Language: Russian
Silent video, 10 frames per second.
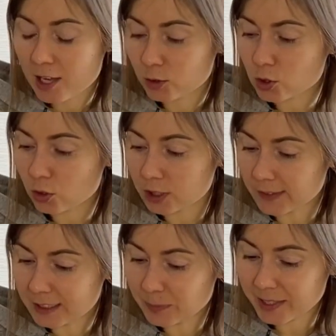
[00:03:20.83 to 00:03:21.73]
Ну что,
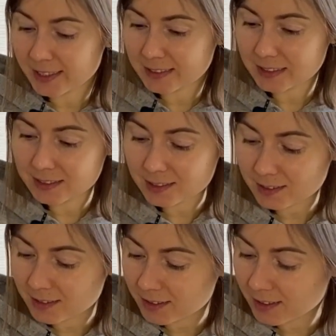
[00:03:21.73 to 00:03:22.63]
давайте переходить
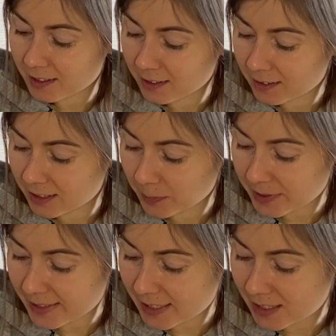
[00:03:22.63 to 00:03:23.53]
э, к
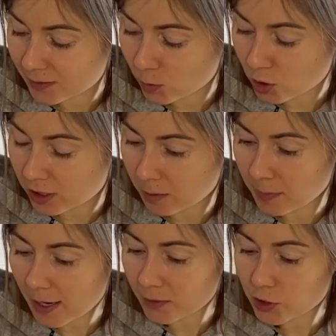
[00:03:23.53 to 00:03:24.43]
непосредственно уже
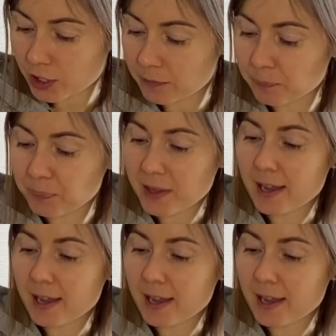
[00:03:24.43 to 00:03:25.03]
добавочкам.